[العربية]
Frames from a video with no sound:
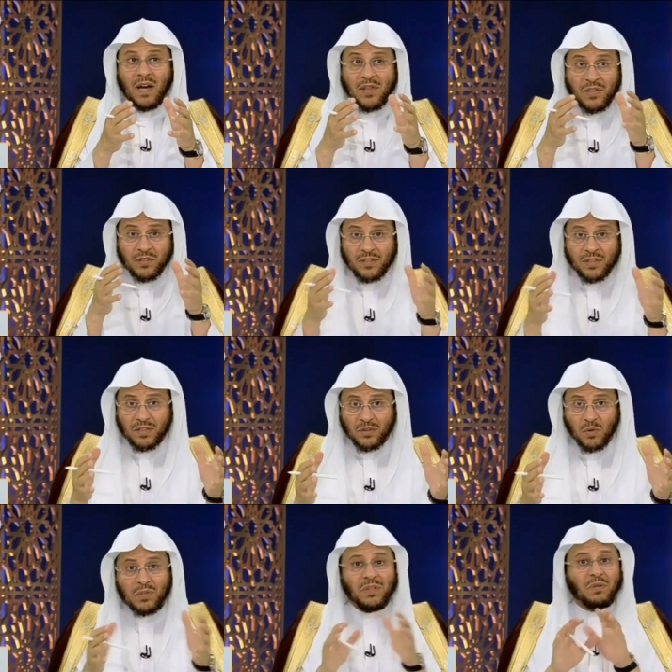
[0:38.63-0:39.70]
هذا الدين
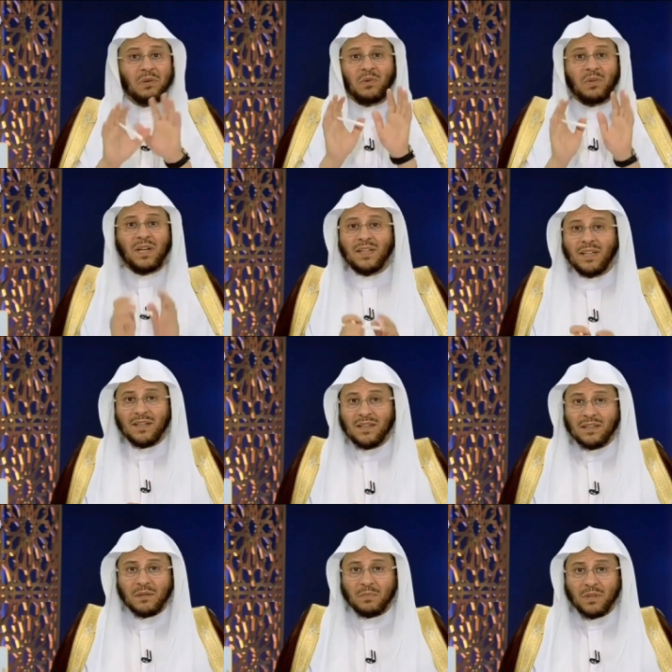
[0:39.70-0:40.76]
هو التوكل على
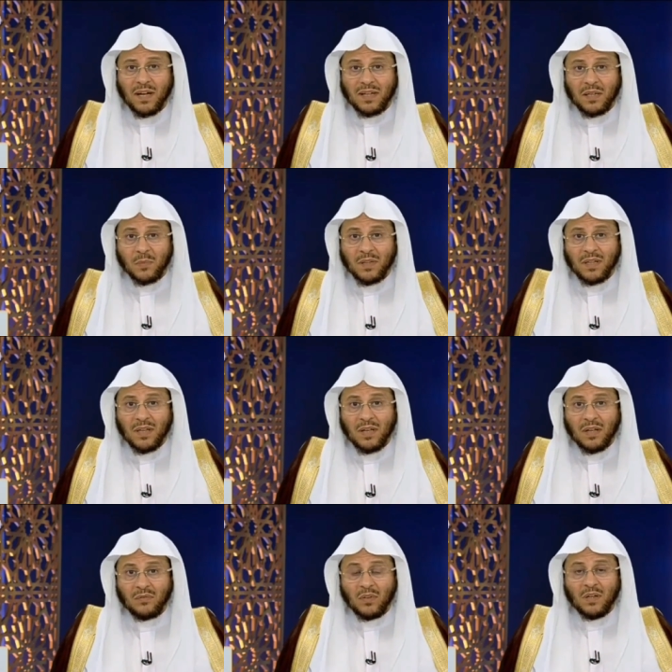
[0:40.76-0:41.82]
رب العالمين
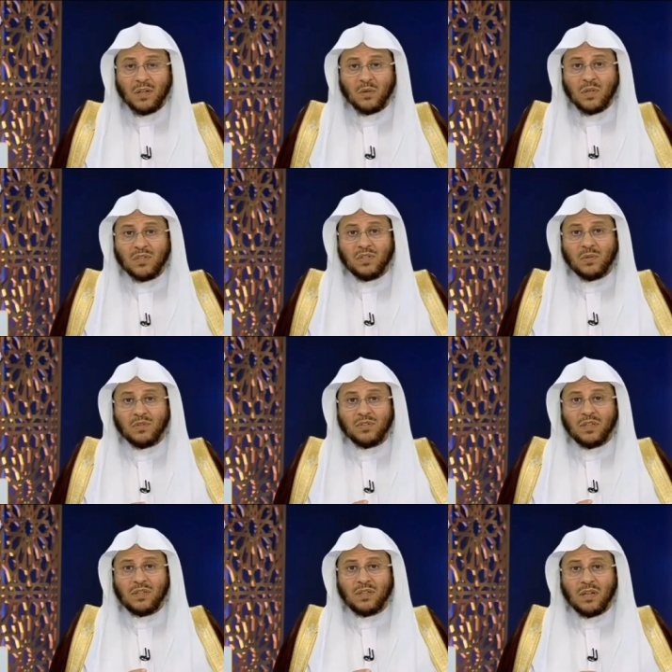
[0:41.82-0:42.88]
فالله عز
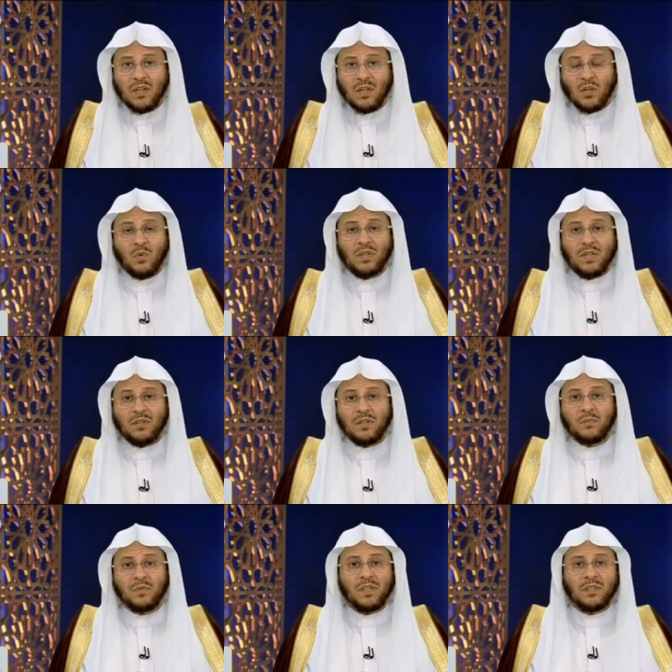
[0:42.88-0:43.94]
وجل هو
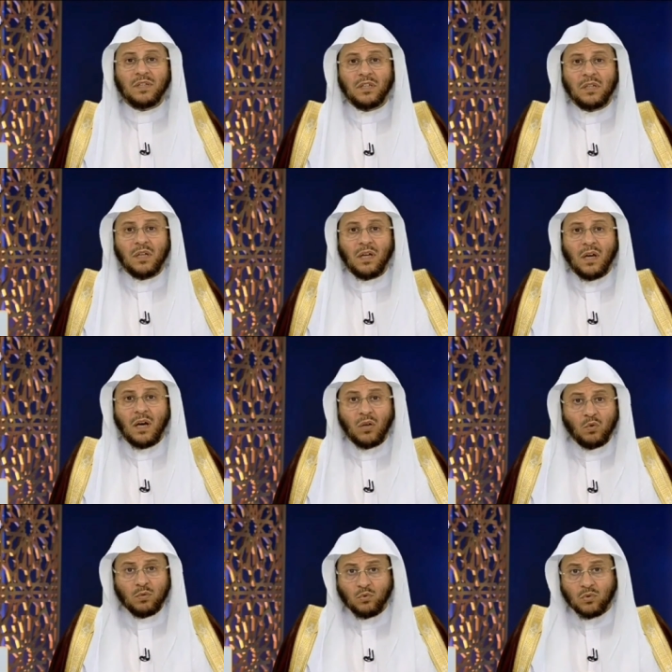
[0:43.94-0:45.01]
الذي بيده
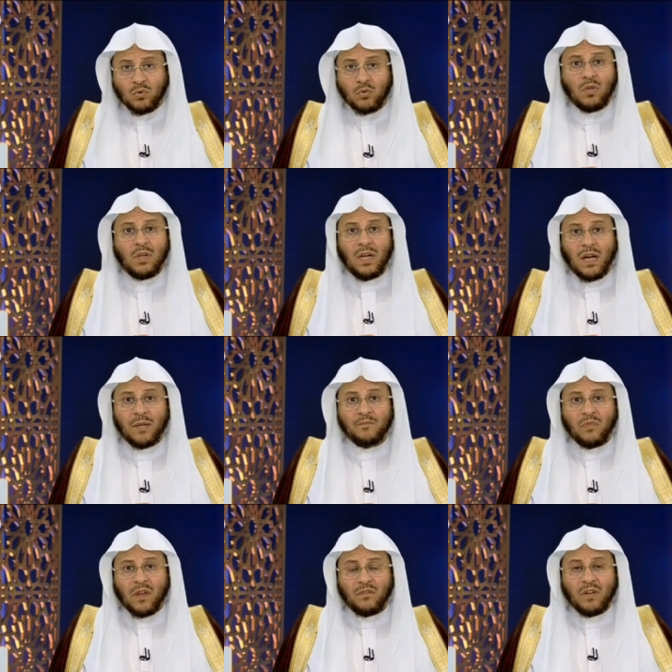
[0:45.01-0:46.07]
الامور كلها
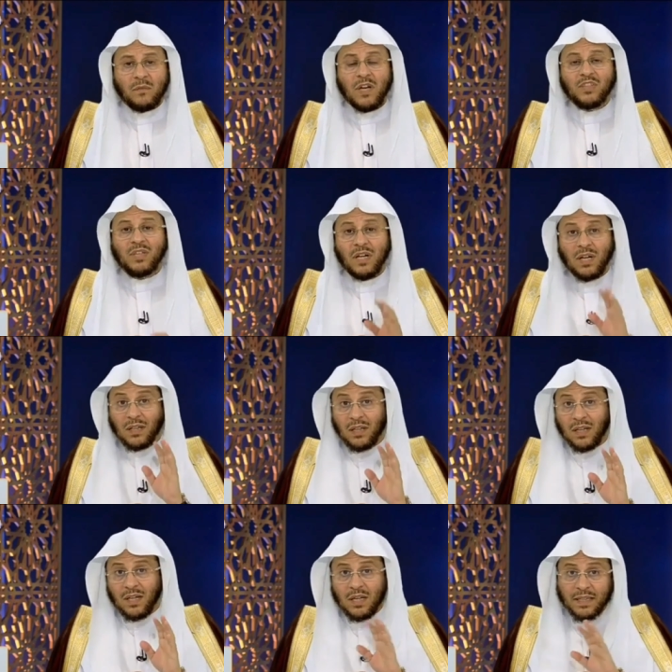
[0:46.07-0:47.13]
فما شاء
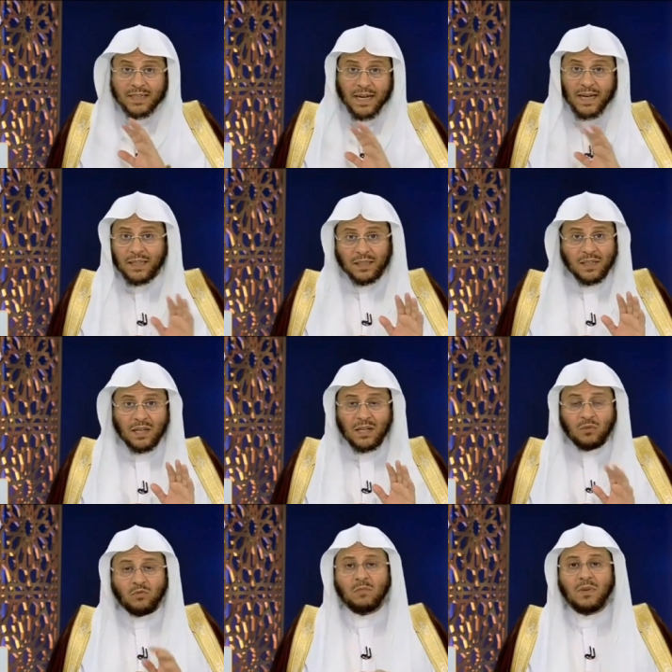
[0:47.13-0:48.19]
الله كان
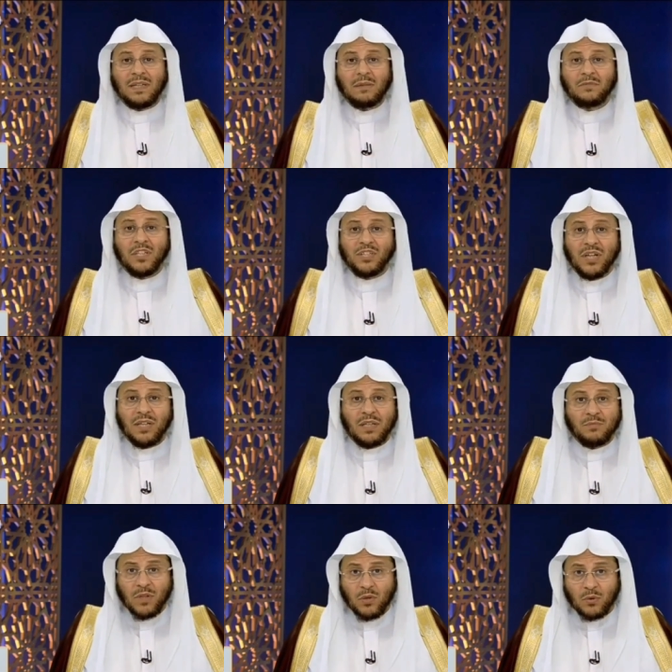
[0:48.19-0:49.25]
وما لم يشا
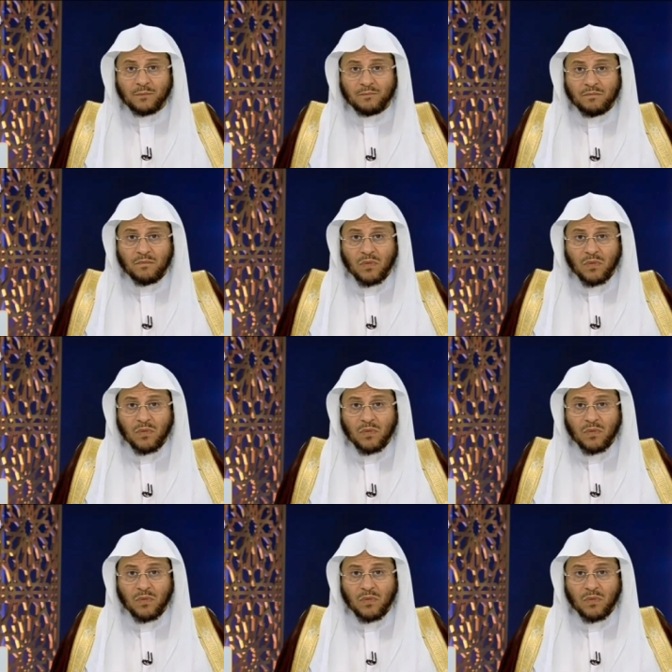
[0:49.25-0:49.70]
لم يكن